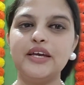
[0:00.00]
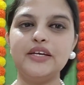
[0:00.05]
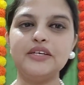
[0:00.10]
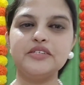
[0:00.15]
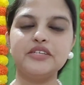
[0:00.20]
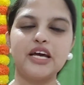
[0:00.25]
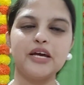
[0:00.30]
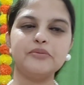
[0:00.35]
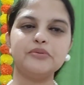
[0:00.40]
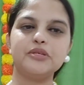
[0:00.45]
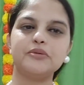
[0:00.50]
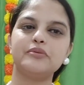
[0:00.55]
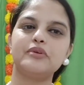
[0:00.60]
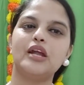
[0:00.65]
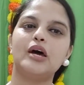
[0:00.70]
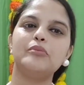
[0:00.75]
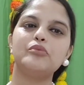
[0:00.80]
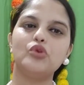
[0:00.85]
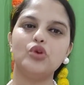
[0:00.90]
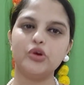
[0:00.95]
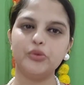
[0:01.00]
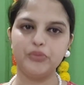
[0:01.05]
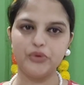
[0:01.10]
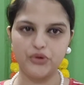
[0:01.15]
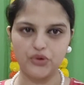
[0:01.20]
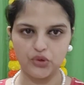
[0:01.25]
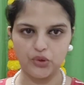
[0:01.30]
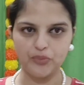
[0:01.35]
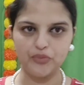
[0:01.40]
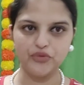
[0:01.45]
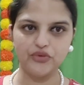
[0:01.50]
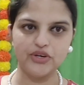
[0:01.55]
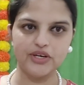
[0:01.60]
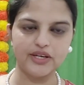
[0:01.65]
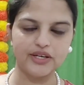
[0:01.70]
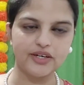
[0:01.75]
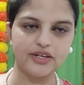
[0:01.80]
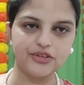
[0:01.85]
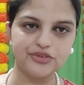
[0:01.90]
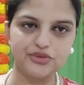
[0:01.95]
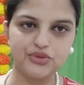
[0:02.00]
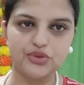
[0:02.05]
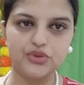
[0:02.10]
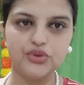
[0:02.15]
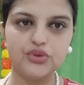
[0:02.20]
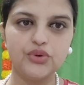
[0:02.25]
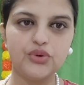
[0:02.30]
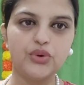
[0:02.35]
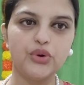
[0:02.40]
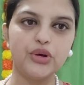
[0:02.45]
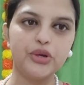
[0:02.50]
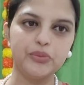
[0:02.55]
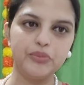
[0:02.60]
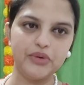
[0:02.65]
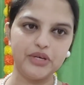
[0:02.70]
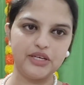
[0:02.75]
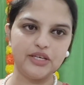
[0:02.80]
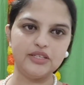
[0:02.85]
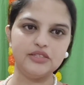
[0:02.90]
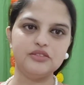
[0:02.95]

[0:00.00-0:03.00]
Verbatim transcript: इस टाइप से मतलब आप कोई भी टॉप वेयर करते हो कोई भी